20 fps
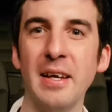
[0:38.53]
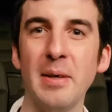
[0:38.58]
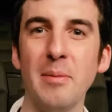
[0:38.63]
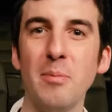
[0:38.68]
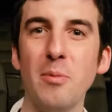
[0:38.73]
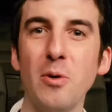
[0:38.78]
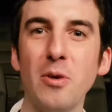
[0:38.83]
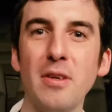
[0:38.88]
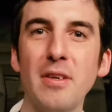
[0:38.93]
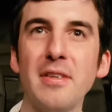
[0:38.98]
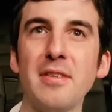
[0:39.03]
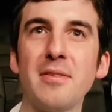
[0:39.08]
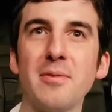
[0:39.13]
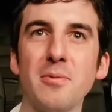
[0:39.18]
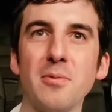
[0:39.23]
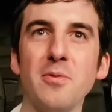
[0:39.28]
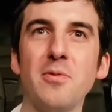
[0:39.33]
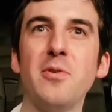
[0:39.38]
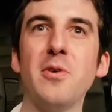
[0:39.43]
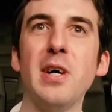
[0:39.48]
möglichst
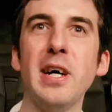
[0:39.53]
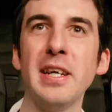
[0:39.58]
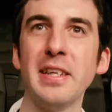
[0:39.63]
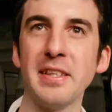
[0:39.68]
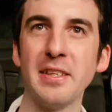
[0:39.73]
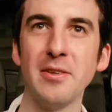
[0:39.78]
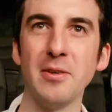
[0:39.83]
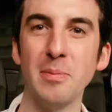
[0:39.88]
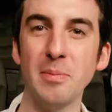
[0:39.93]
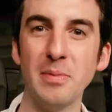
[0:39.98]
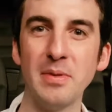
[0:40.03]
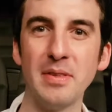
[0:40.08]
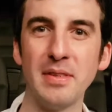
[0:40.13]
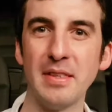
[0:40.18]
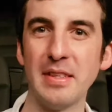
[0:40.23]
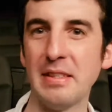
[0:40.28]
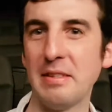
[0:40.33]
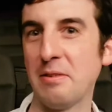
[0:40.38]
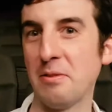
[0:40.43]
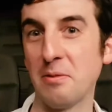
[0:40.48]
unvoreingenommen
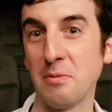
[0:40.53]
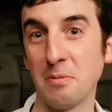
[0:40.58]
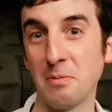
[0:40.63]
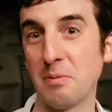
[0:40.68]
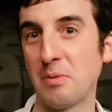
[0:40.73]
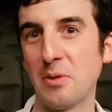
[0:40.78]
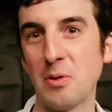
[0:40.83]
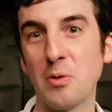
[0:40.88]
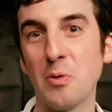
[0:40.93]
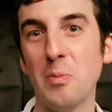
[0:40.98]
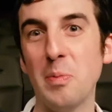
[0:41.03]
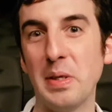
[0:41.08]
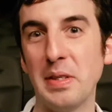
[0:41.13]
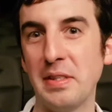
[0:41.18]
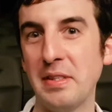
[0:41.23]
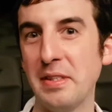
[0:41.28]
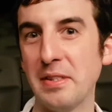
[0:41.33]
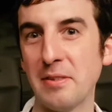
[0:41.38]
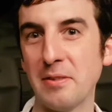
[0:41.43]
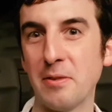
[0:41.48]
zu
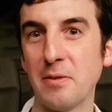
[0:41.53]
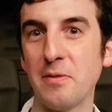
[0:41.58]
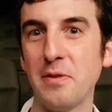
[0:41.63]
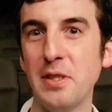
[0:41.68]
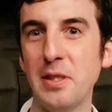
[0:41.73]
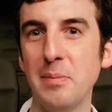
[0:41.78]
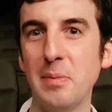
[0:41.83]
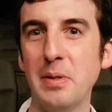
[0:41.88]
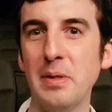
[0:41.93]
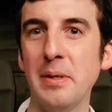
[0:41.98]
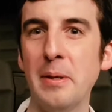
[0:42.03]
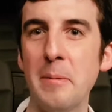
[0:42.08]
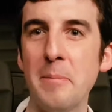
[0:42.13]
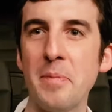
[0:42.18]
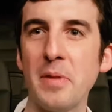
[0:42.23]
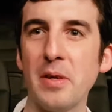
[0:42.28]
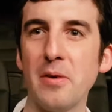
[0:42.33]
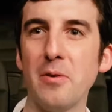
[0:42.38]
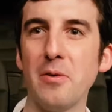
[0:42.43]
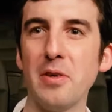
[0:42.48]
dokumentieren, zu filmen
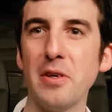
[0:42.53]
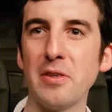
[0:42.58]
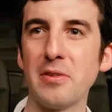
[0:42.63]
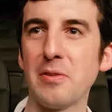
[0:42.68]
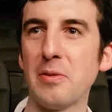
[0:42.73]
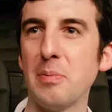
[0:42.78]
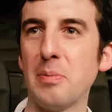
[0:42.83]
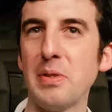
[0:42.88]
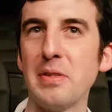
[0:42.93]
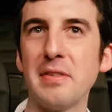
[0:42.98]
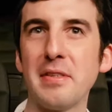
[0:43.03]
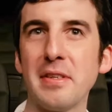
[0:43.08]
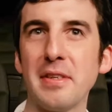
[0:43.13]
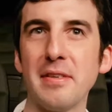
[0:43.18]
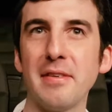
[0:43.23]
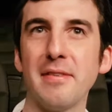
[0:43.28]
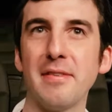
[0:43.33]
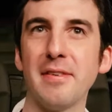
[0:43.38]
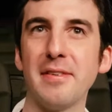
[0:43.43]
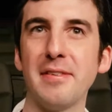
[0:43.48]
und auch so ein
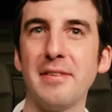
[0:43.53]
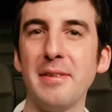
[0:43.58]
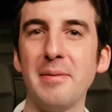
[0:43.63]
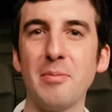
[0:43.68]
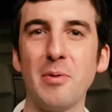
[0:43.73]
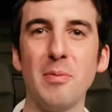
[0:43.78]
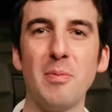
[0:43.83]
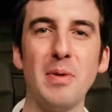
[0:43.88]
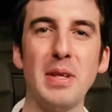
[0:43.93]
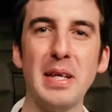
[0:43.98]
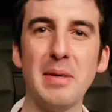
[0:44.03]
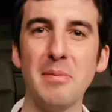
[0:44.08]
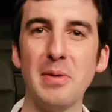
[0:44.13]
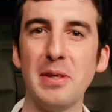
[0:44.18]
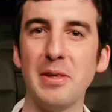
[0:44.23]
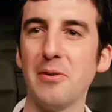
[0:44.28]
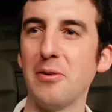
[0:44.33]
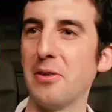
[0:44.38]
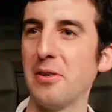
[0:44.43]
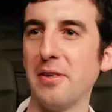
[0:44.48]
bisschen die
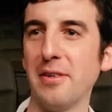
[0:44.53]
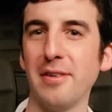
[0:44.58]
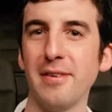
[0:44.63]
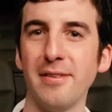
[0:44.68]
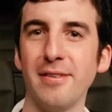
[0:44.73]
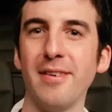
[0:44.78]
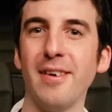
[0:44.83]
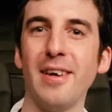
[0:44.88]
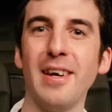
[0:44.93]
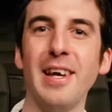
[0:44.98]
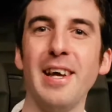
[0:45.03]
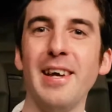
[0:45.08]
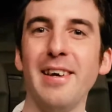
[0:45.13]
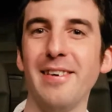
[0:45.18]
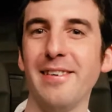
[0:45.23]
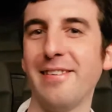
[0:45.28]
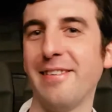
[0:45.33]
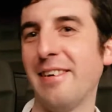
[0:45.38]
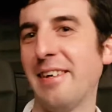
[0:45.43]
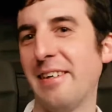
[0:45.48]
Probleme oder äh,
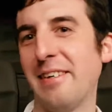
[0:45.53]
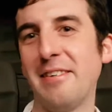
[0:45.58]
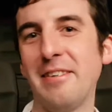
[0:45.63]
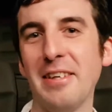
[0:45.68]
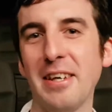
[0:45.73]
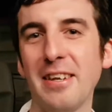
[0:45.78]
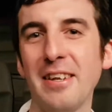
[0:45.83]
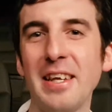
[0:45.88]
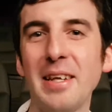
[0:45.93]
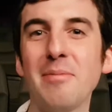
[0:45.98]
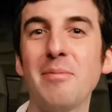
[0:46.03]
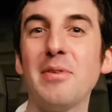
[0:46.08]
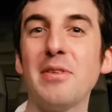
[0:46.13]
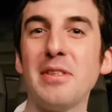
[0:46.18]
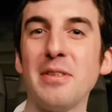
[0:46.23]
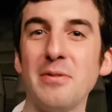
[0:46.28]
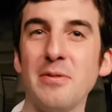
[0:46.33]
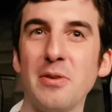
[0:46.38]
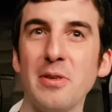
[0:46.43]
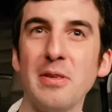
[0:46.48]
die
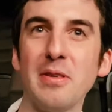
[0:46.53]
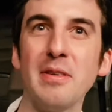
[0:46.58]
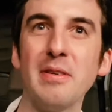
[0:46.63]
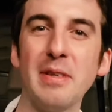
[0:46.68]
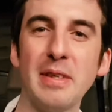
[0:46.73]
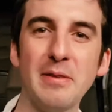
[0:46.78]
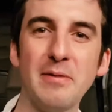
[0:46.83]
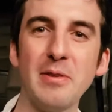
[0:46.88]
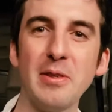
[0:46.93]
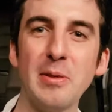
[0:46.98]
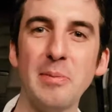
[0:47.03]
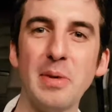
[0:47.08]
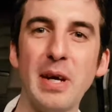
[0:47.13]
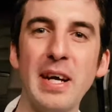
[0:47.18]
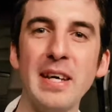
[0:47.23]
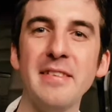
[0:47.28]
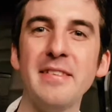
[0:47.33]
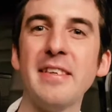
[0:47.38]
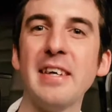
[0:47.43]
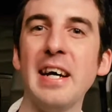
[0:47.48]
Erlebnisse von, von einem
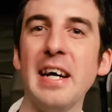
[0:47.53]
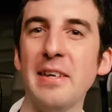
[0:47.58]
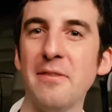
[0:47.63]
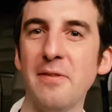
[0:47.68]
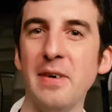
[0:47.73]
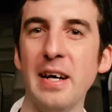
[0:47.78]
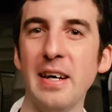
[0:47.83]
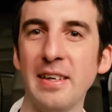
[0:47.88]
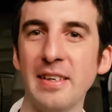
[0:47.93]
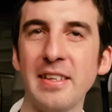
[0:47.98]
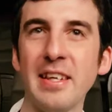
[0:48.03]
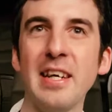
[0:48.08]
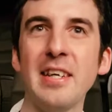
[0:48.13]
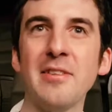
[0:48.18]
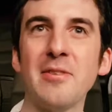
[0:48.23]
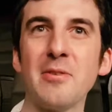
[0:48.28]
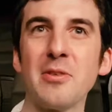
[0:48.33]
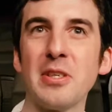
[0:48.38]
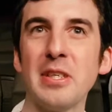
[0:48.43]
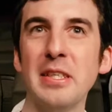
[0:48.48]
Reiseradfahrer
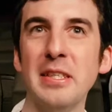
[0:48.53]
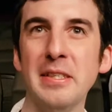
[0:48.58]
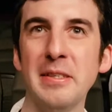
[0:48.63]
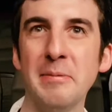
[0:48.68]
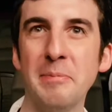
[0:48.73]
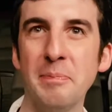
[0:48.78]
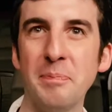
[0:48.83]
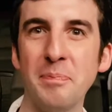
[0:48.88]
darzustellen.